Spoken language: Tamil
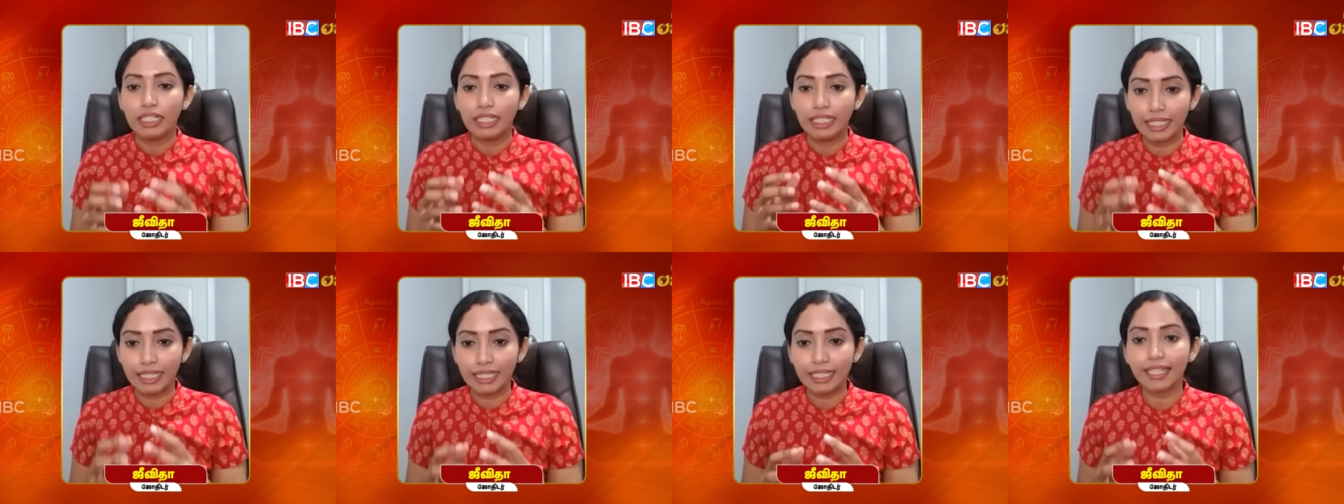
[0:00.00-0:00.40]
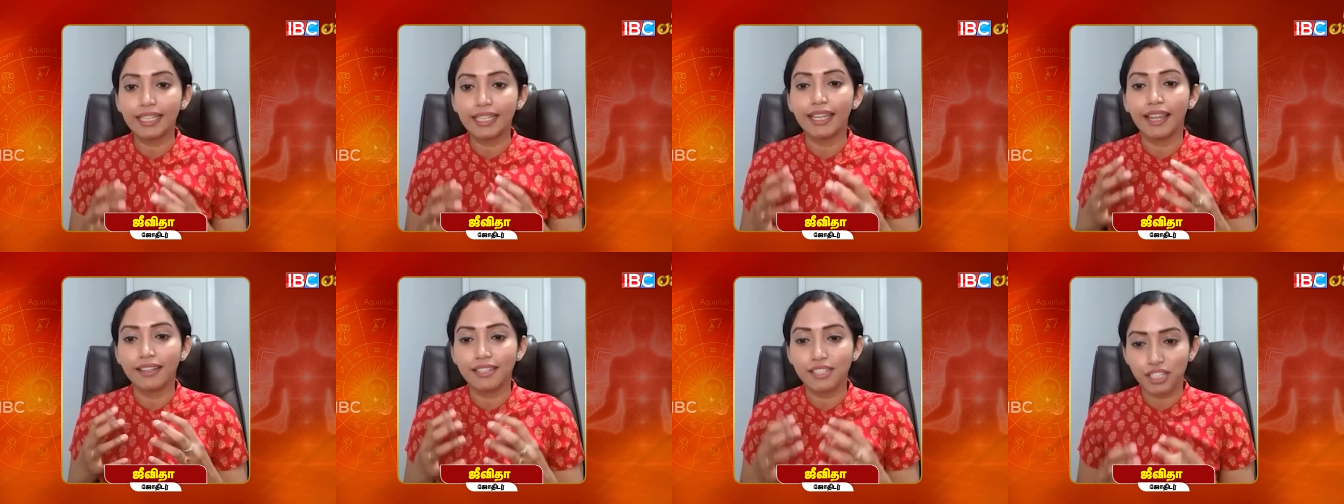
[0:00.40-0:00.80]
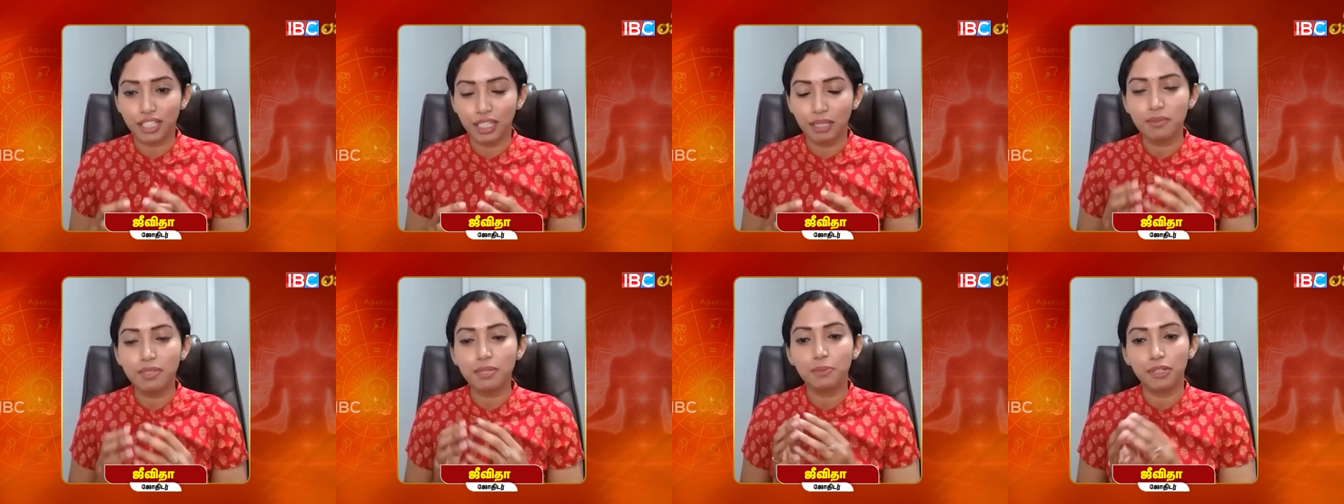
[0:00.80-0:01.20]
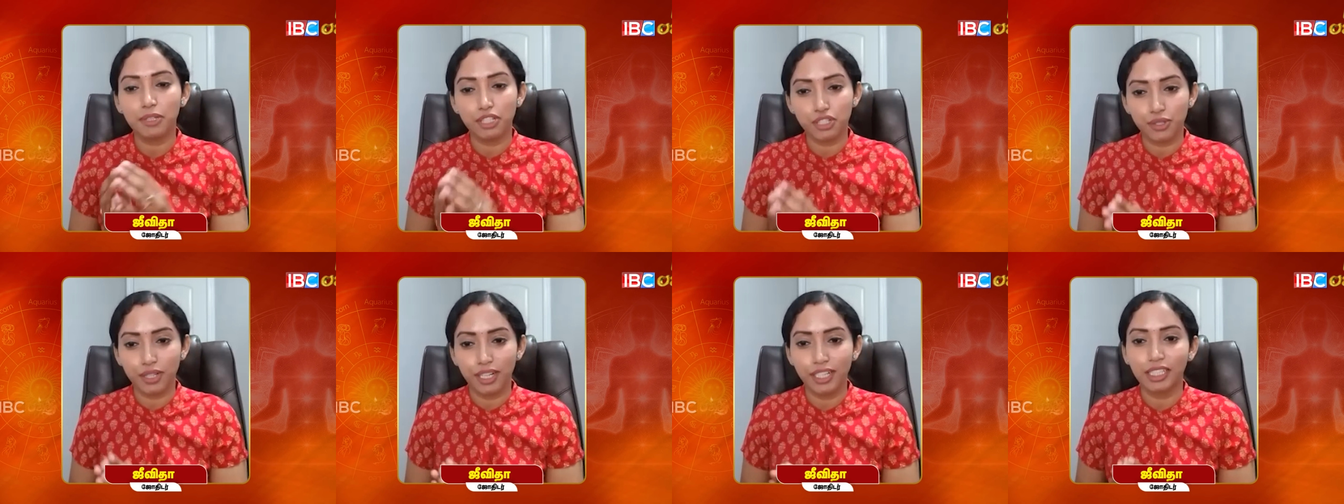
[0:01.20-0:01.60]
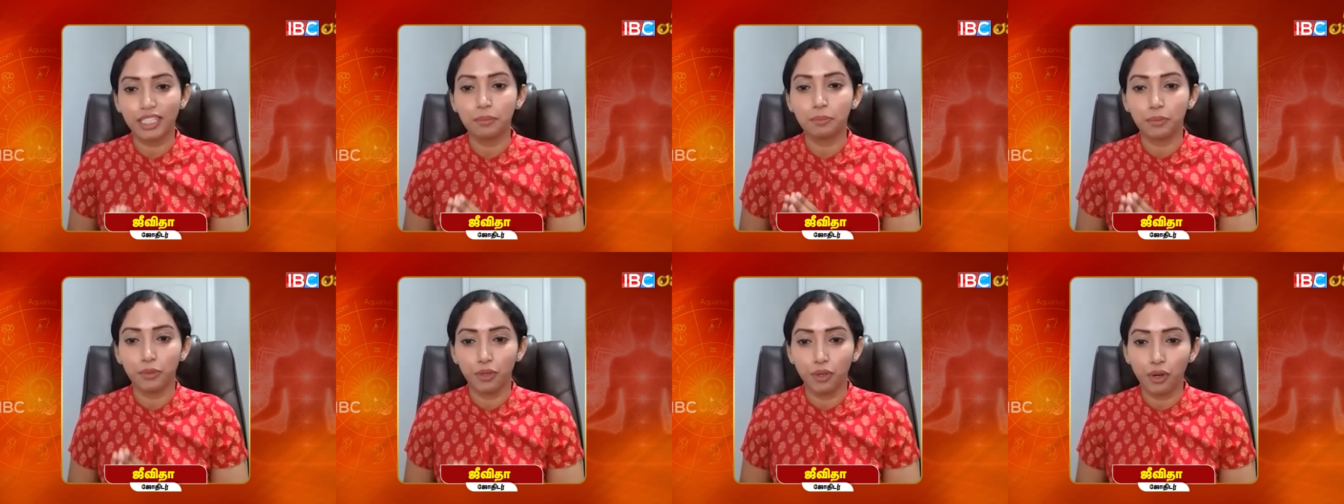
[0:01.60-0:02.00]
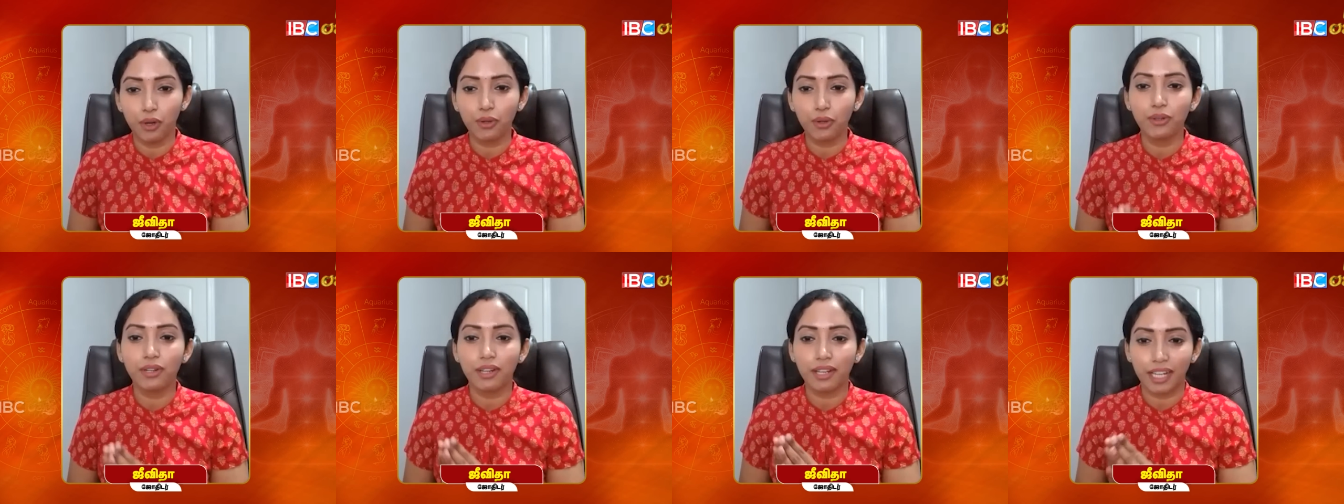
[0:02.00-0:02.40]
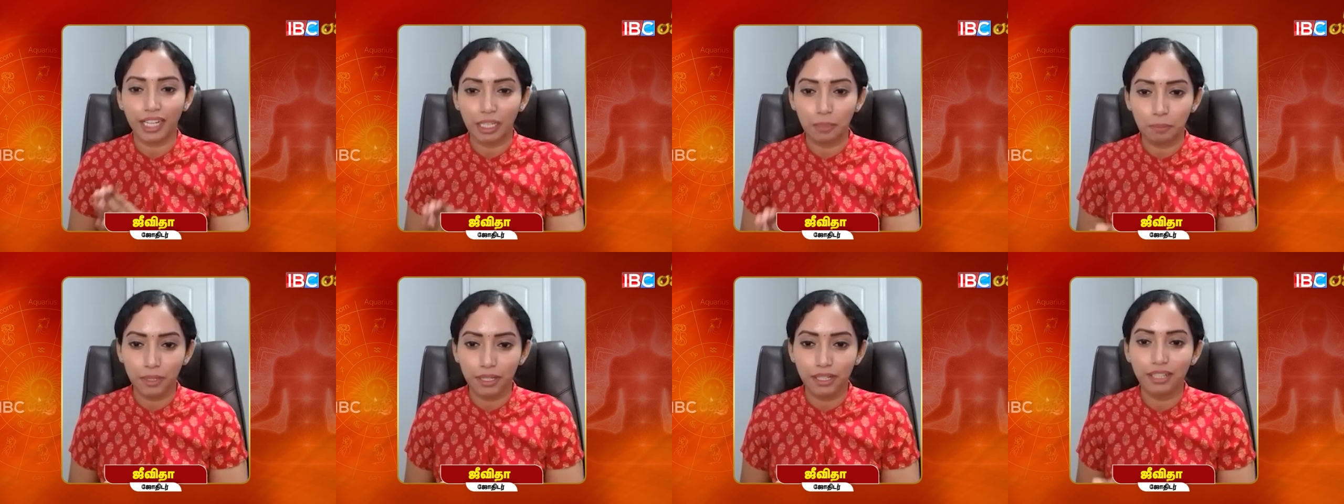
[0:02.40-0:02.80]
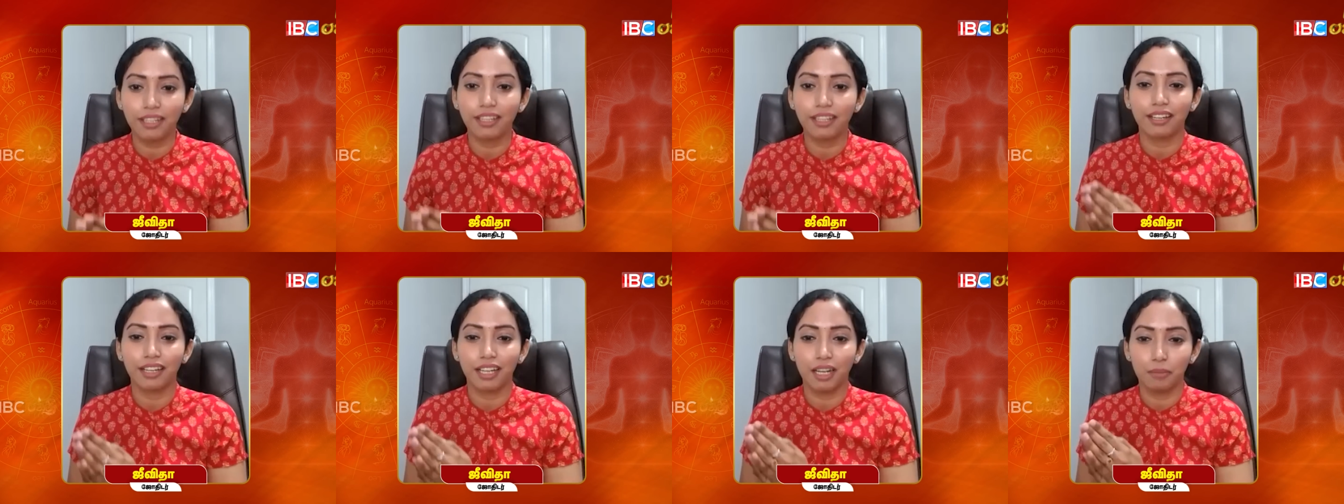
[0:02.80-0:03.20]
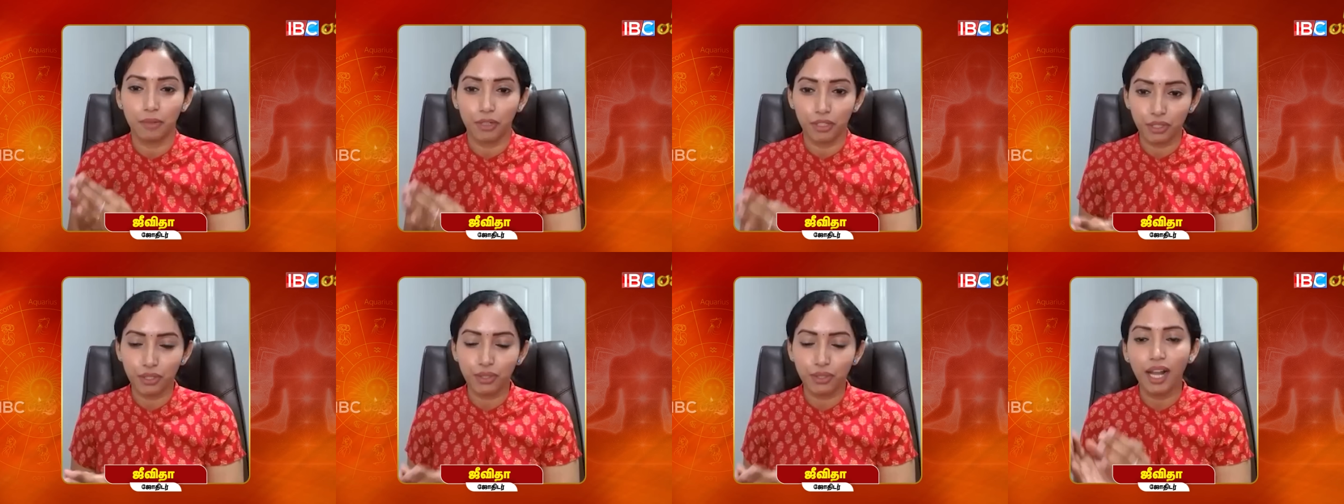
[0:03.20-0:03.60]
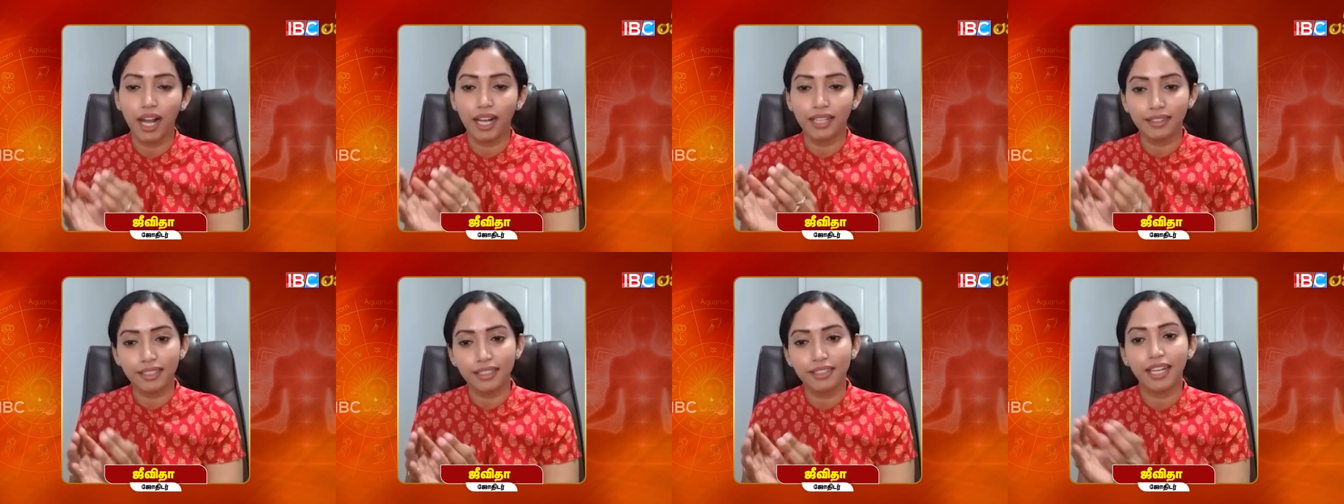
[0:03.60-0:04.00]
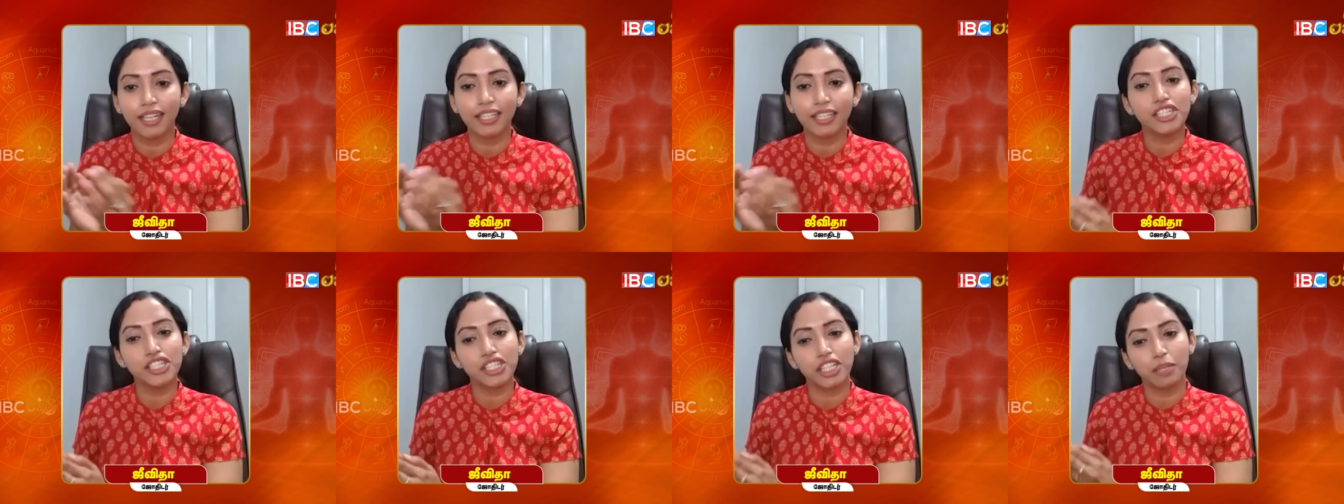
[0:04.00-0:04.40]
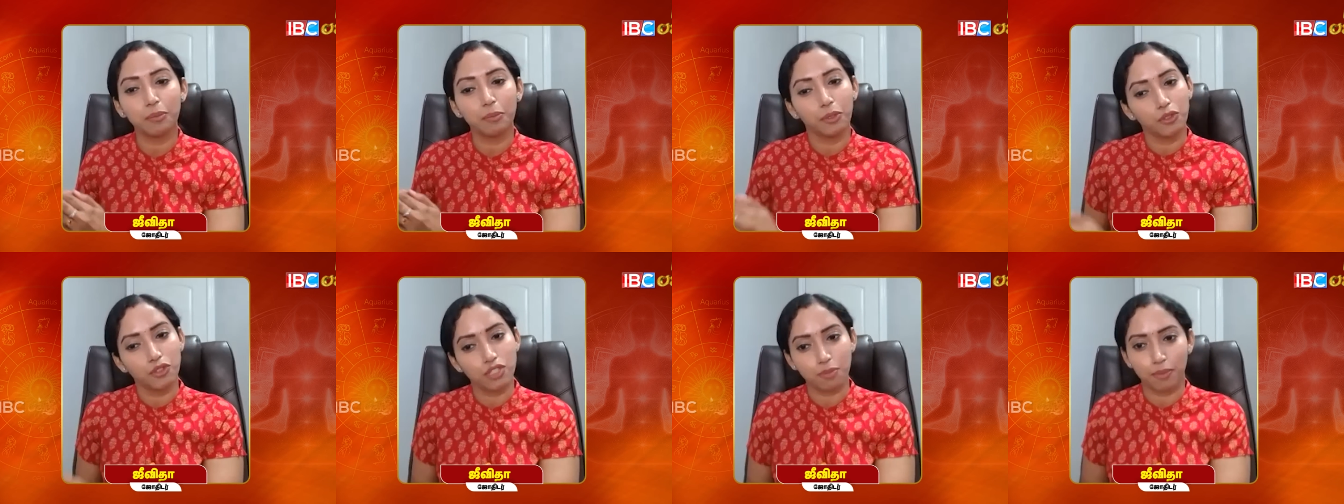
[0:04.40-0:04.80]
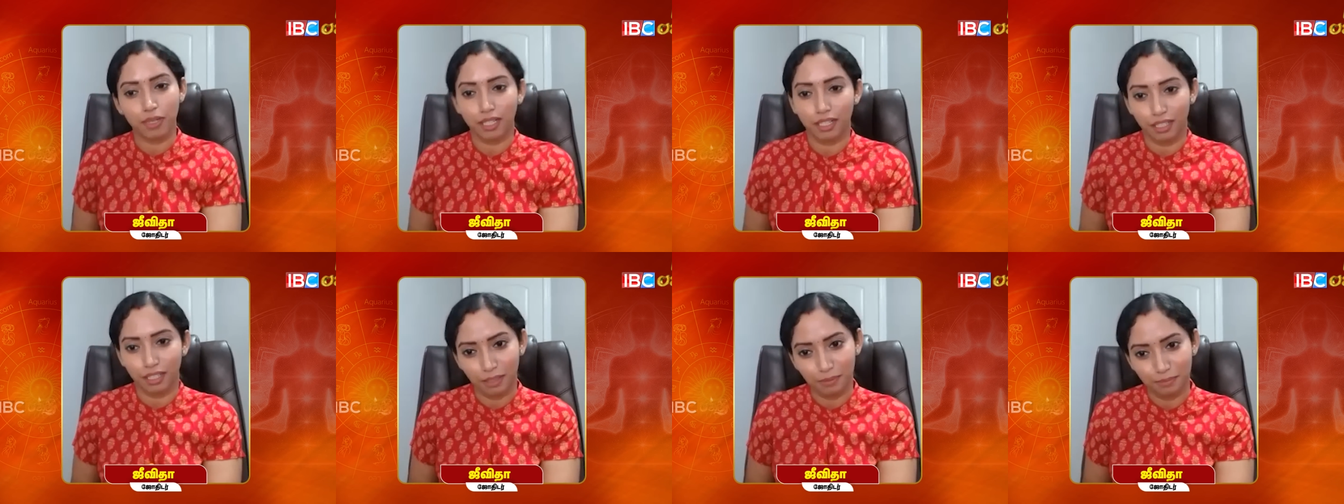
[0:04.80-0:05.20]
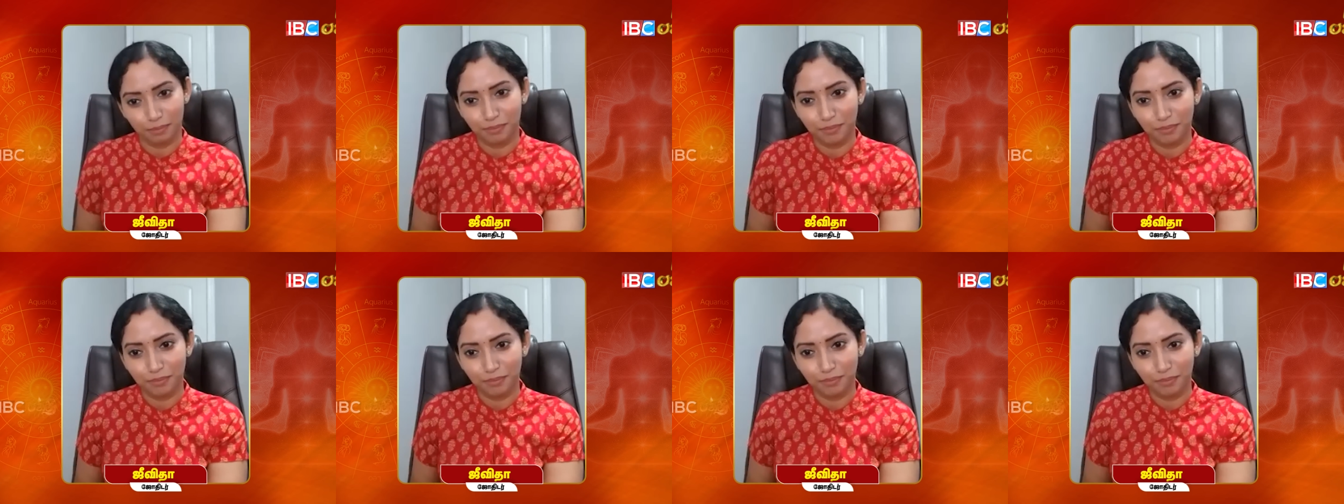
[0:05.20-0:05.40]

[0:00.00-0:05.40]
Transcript: நீங்க எக்ஸ்ட்ரீம் ஸ்பிரிச்சுவாலிட்டி போகணும்னு ட்ரை பண்றீங்கன்னா மட்டும் அந்த தனி ஷேப் யூஸ் பண்ணலாம்